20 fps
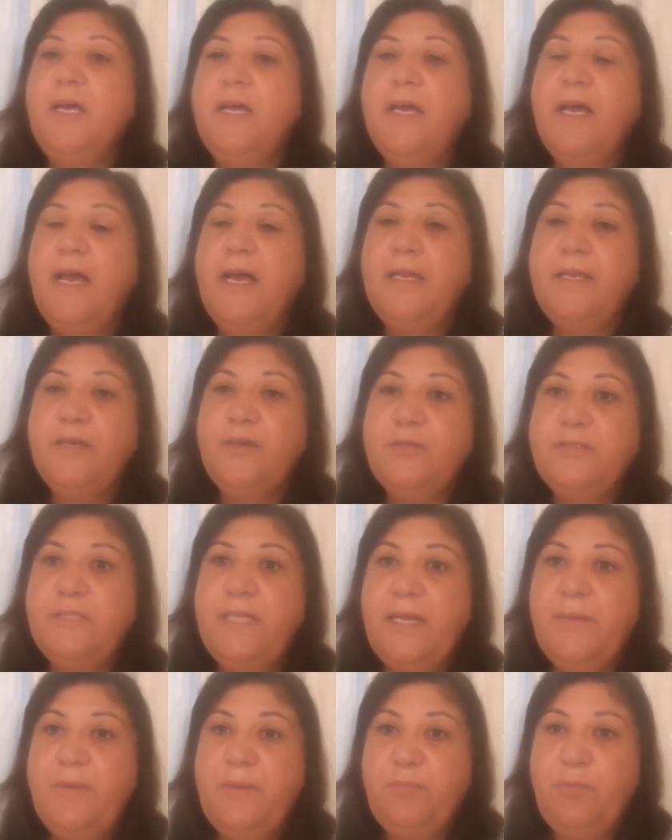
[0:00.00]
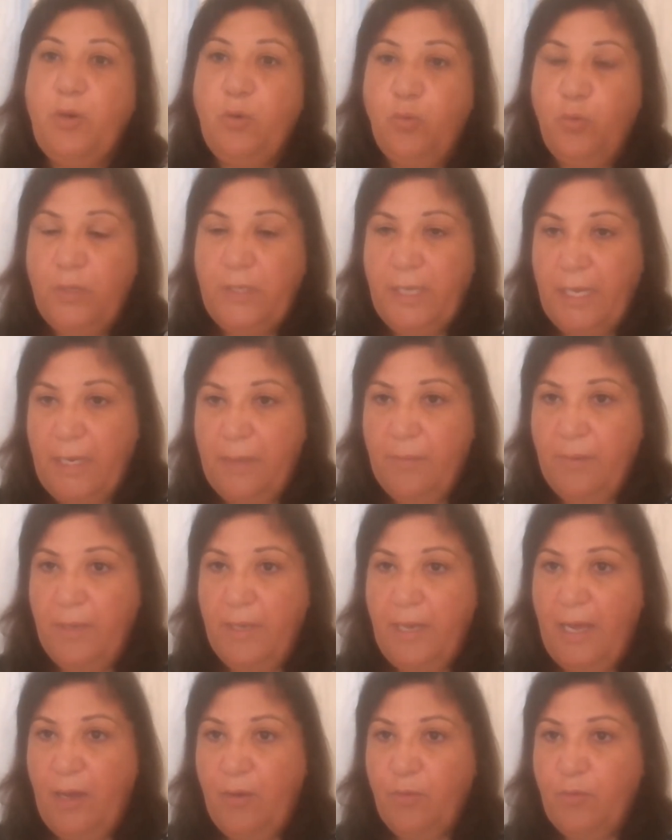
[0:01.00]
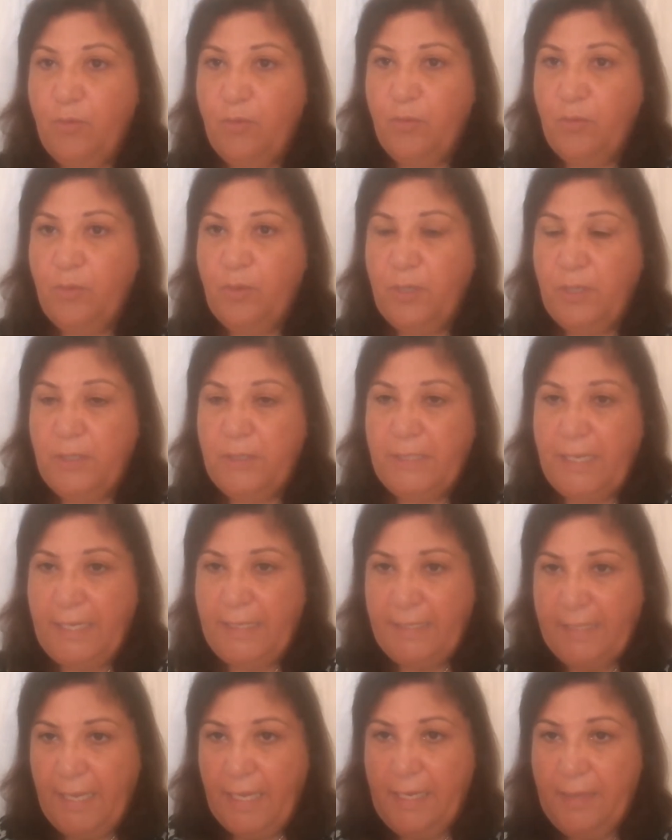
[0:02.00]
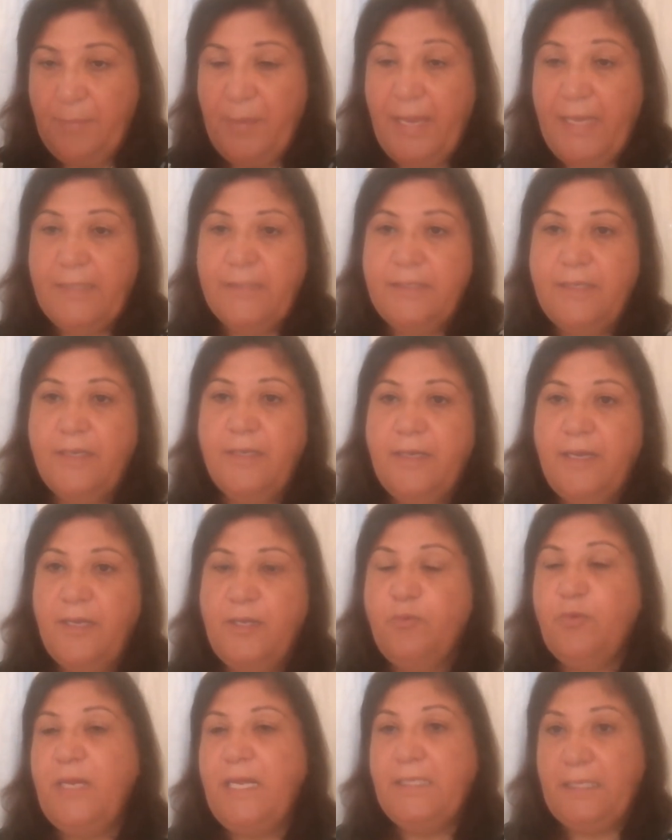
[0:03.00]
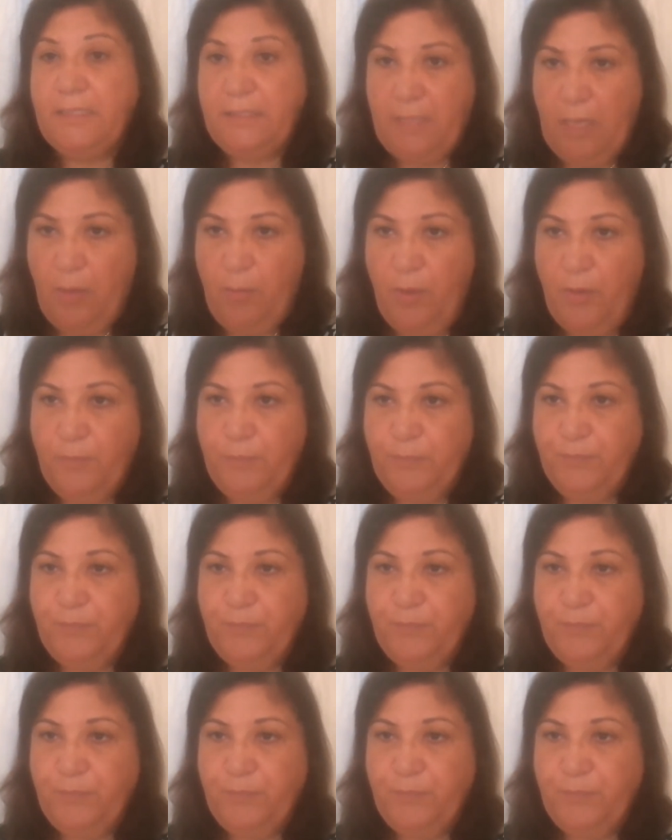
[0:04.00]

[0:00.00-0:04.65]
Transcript: انا كنت دايما بقول كلمه او يعني كلمات الولاده صعبه